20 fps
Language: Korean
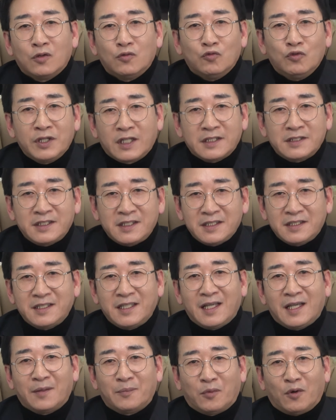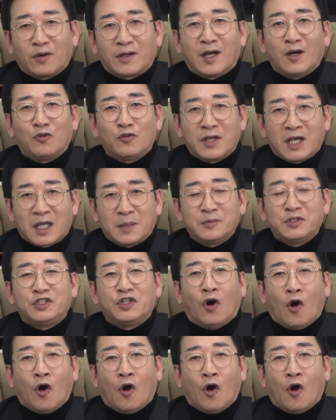우리가 쉽게 뭐라고 얘기하면